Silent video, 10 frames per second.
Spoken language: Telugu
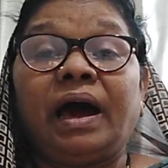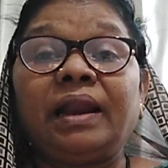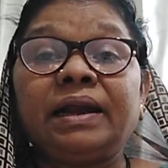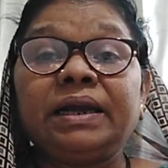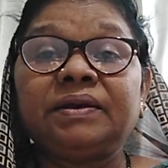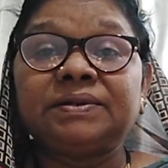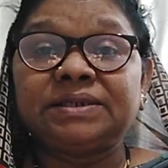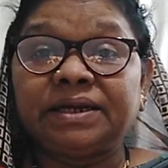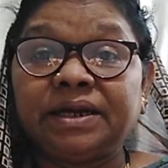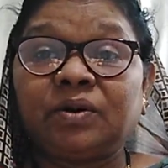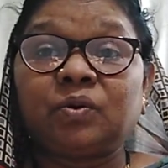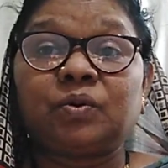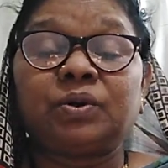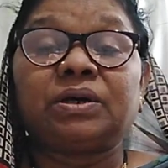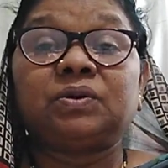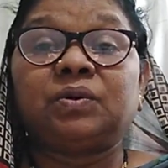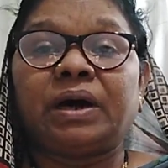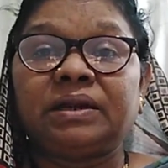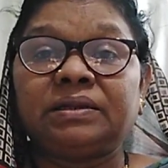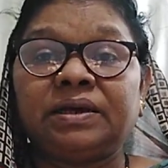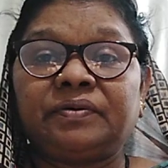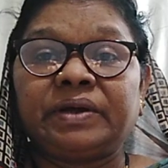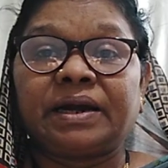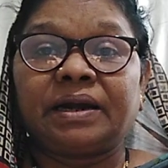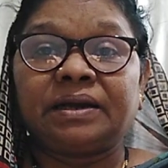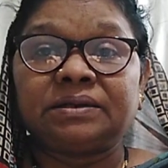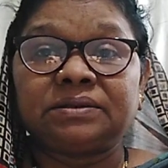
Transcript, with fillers: అలాంటివి చెయ్యకూడదు అని దేవుడు ఇక్కడ